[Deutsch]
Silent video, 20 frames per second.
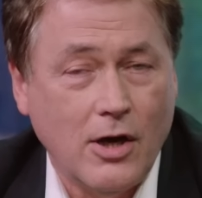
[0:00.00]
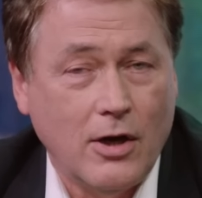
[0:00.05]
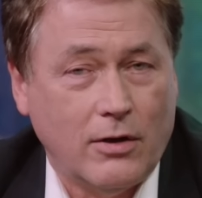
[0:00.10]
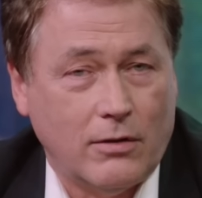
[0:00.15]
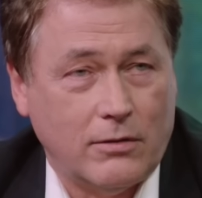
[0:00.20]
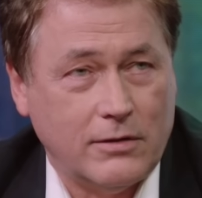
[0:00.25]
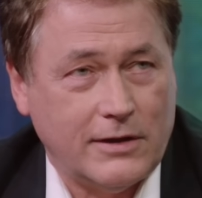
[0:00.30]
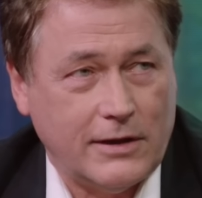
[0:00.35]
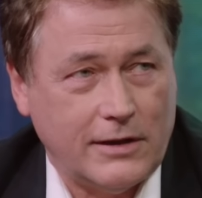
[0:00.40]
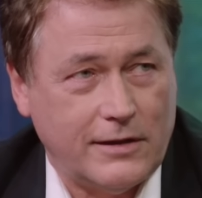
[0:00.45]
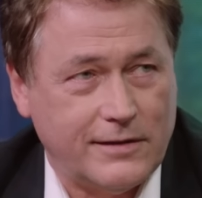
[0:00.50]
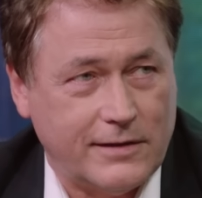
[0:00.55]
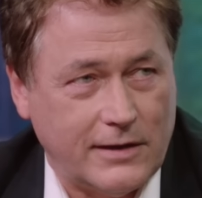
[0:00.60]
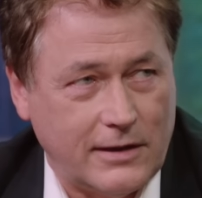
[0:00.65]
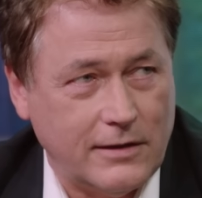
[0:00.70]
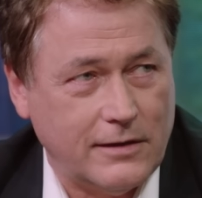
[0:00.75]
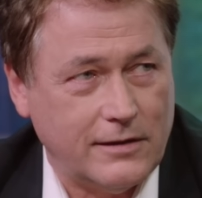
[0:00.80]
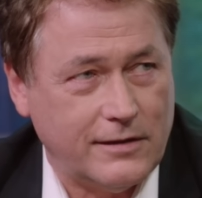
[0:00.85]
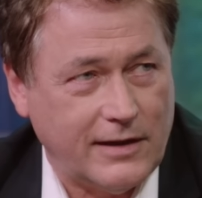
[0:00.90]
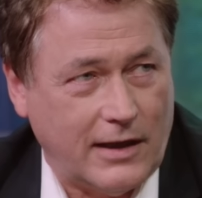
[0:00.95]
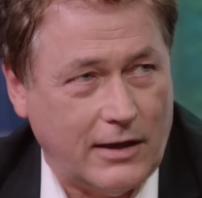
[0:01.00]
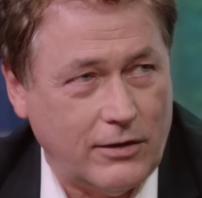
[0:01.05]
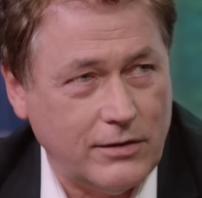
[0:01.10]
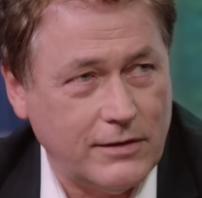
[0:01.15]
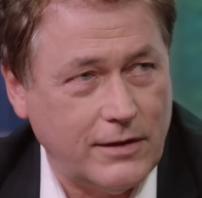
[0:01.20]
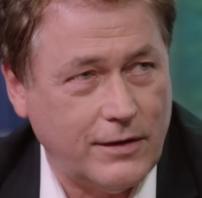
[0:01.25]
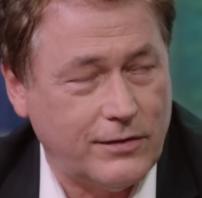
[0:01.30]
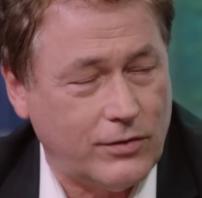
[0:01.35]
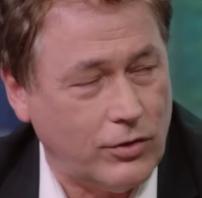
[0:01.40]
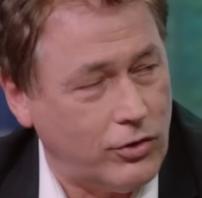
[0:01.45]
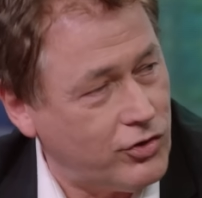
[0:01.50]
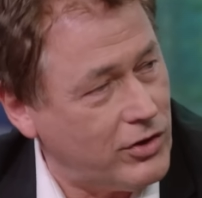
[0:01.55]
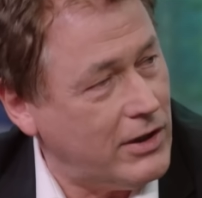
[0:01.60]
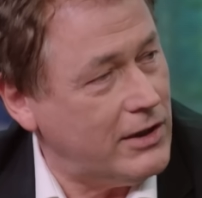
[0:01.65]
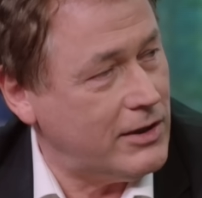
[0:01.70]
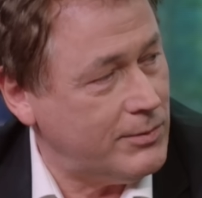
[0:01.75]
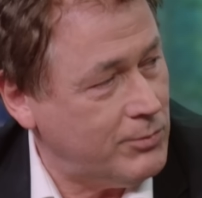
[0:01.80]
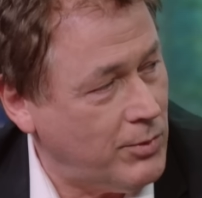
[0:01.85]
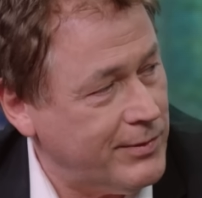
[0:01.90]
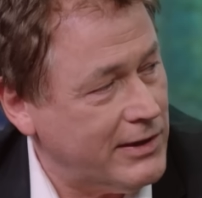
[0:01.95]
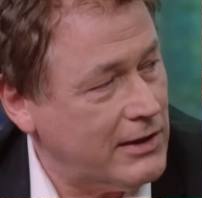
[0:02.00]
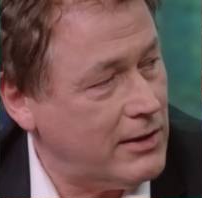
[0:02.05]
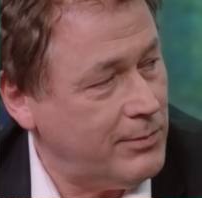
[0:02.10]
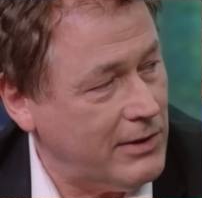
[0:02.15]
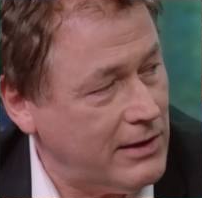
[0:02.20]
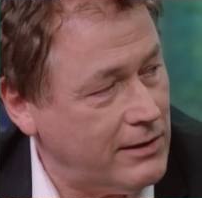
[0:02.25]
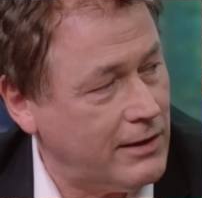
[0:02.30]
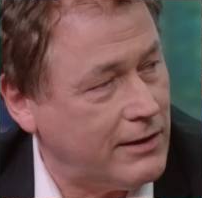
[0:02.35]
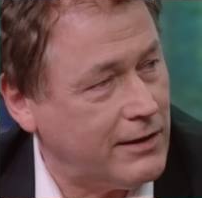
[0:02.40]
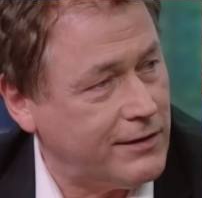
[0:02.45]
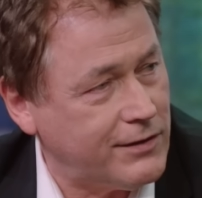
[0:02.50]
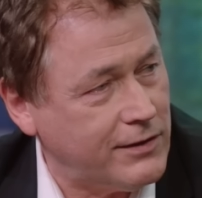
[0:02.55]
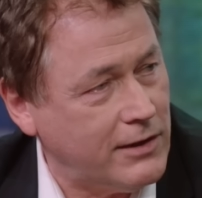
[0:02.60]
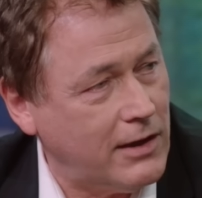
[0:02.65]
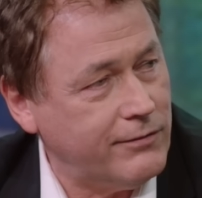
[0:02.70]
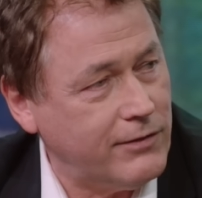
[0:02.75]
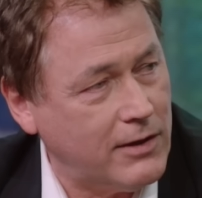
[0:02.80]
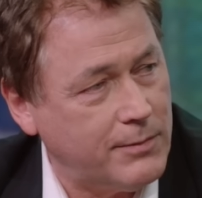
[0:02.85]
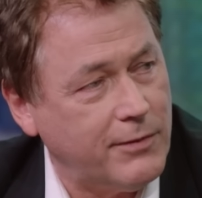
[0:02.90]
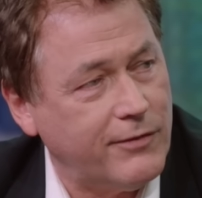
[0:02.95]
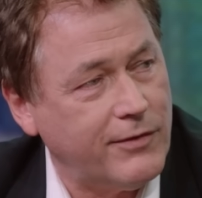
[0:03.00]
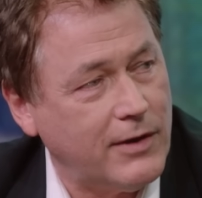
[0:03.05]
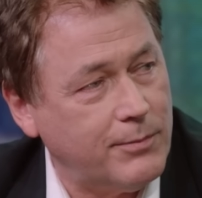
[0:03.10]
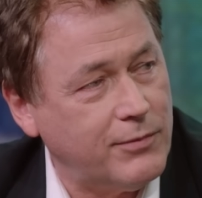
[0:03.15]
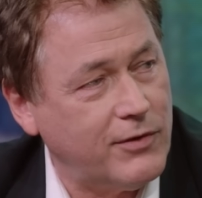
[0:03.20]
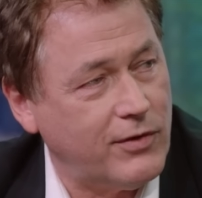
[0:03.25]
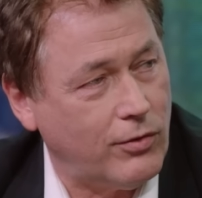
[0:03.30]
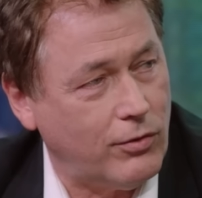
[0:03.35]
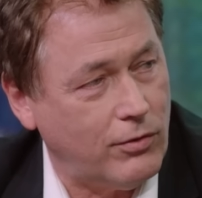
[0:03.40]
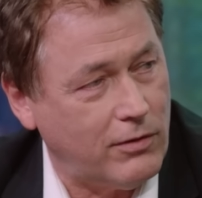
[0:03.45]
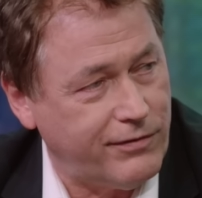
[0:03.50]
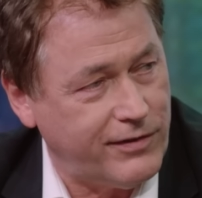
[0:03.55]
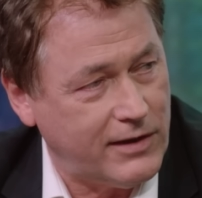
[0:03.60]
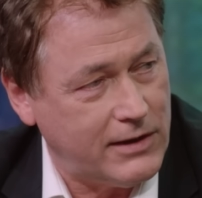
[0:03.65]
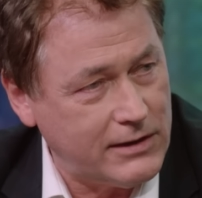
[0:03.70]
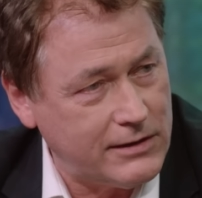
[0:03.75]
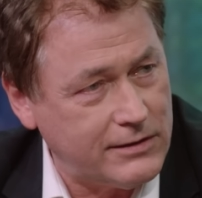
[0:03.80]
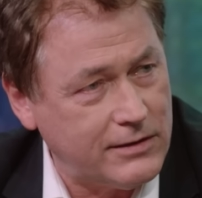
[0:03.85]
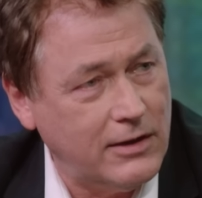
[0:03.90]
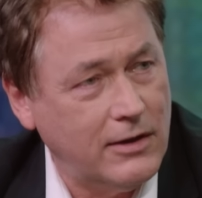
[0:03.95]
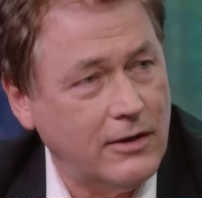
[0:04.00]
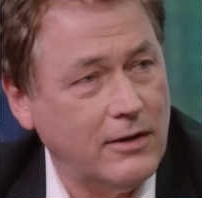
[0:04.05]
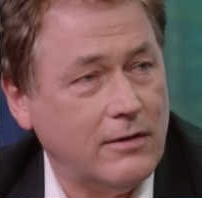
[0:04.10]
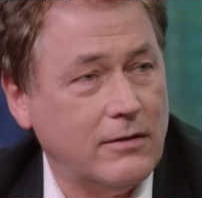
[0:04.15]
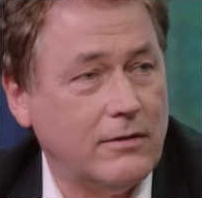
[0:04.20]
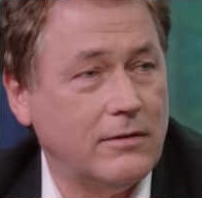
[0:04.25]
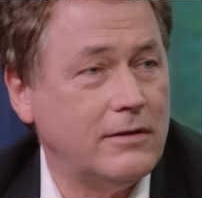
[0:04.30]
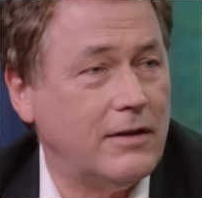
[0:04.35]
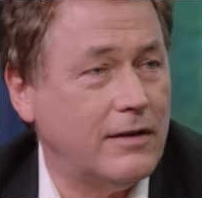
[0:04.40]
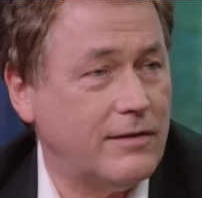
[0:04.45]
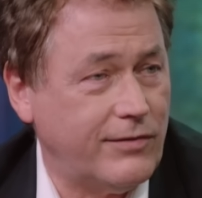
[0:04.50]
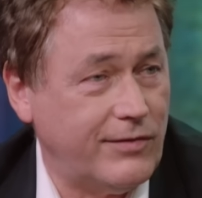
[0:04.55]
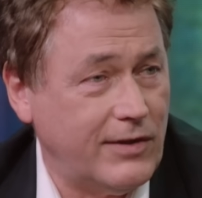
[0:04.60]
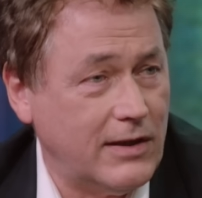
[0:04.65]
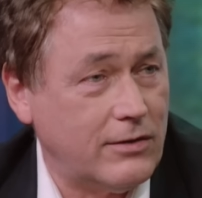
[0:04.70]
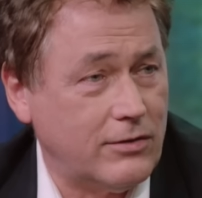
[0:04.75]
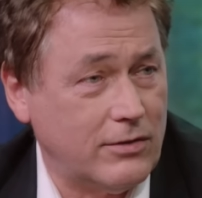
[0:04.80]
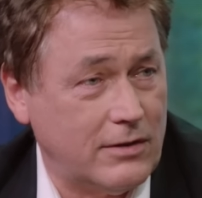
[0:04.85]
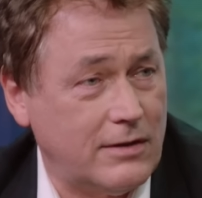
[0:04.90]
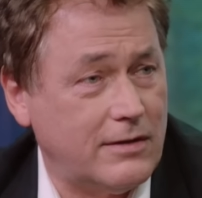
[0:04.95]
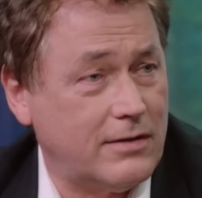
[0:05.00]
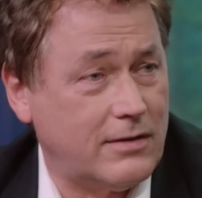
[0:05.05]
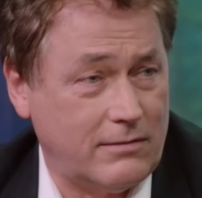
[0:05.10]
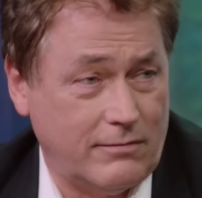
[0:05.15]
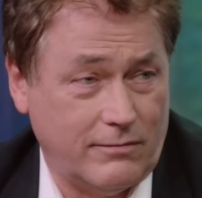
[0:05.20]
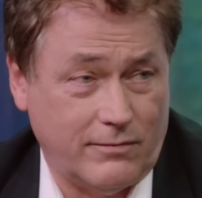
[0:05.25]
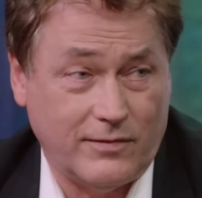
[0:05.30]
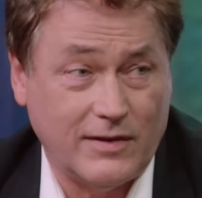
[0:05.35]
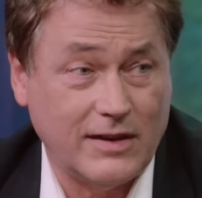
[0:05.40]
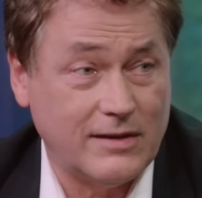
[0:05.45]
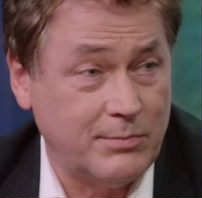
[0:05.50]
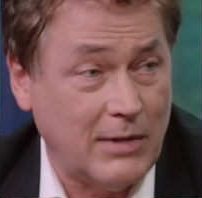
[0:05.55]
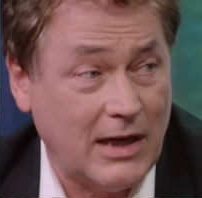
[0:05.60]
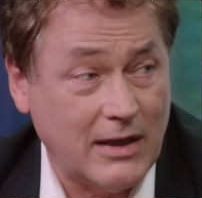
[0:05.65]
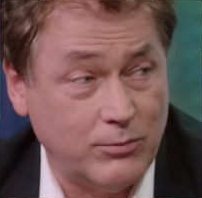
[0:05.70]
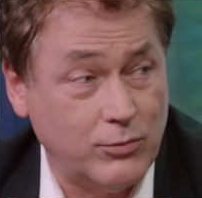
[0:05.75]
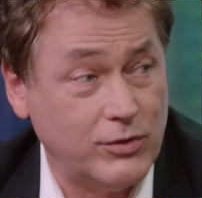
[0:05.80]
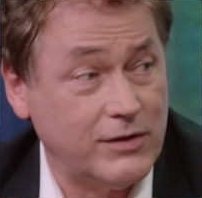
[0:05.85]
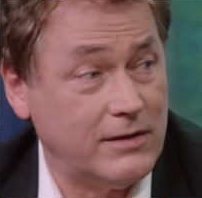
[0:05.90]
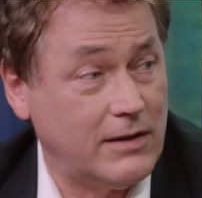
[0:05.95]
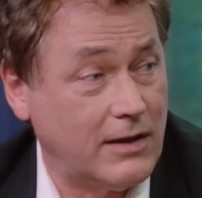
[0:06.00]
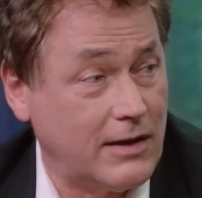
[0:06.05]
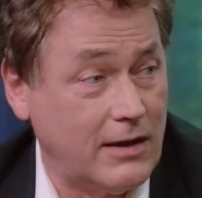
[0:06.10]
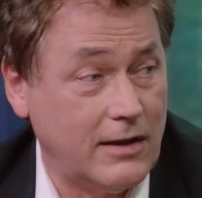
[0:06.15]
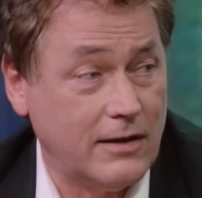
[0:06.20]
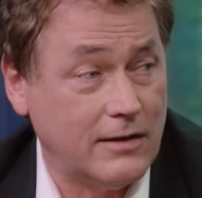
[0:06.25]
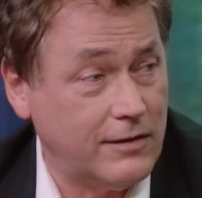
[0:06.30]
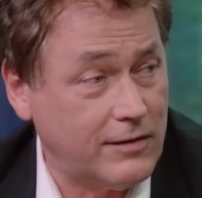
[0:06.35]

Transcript: Und ich sehe es auch, dass Deutschland im Moment im internationalen Wettbewerb zurückfällt und dass wir dort was machen müssen dagegen.